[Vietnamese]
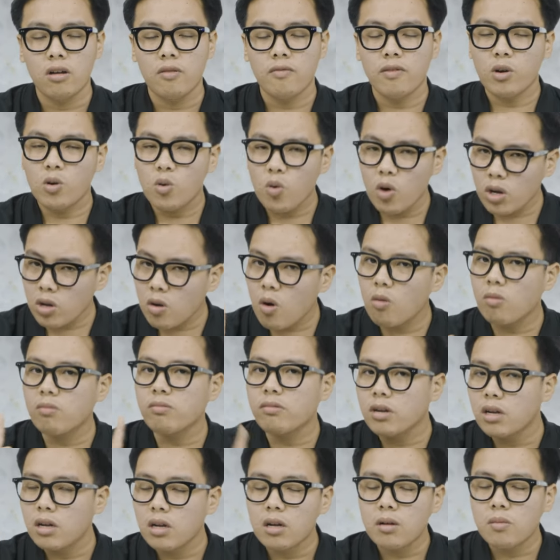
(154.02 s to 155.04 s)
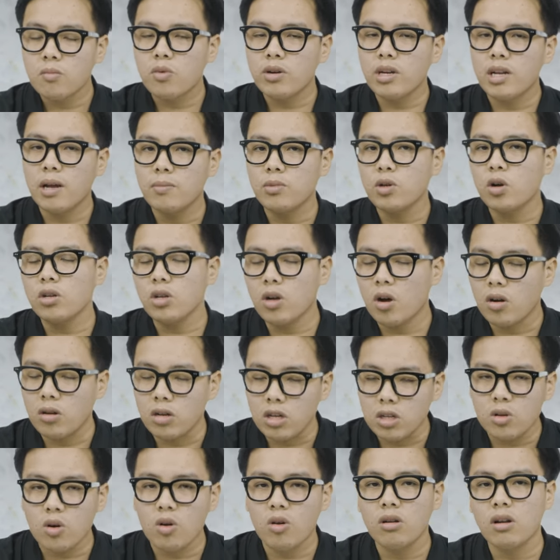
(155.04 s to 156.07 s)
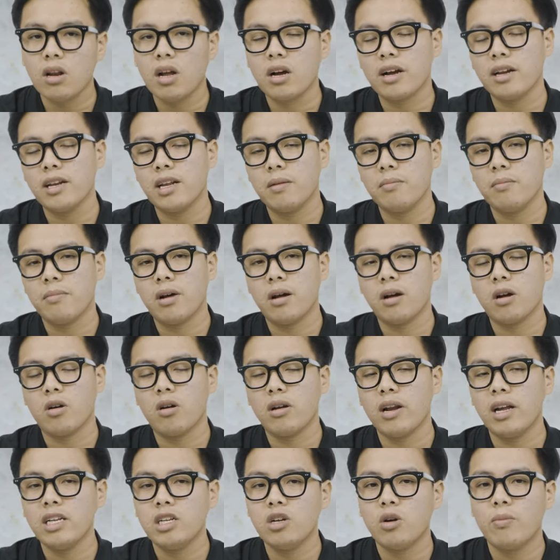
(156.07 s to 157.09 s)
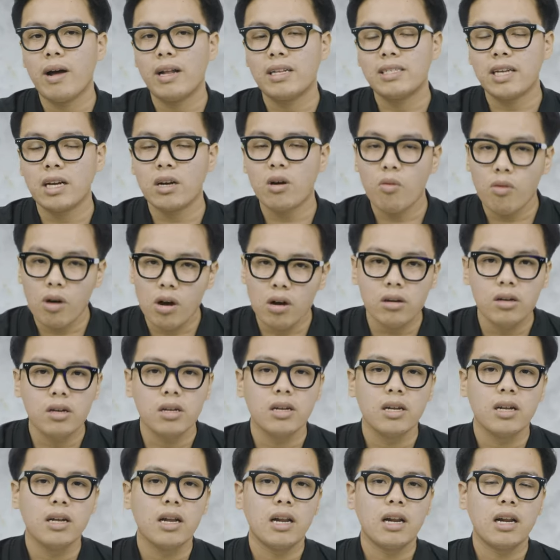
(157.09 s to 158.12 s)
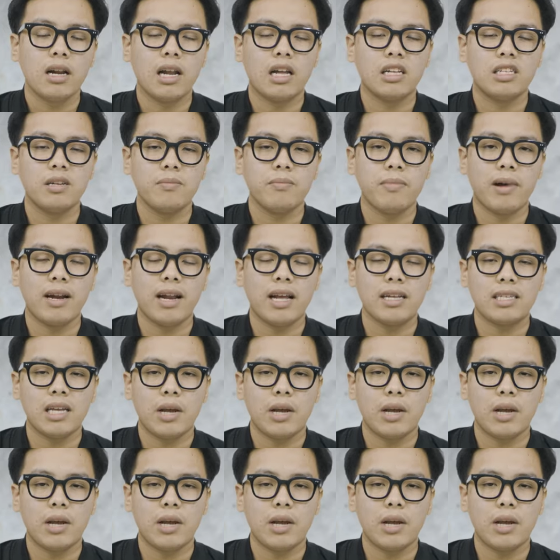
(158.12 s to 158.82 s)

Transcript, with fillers: Và cuối cùng một điểm nho nhỏ nữa thôi là cái điểm mà có lẽ nhiều bạn sẽ không ưng, là chiếc máy này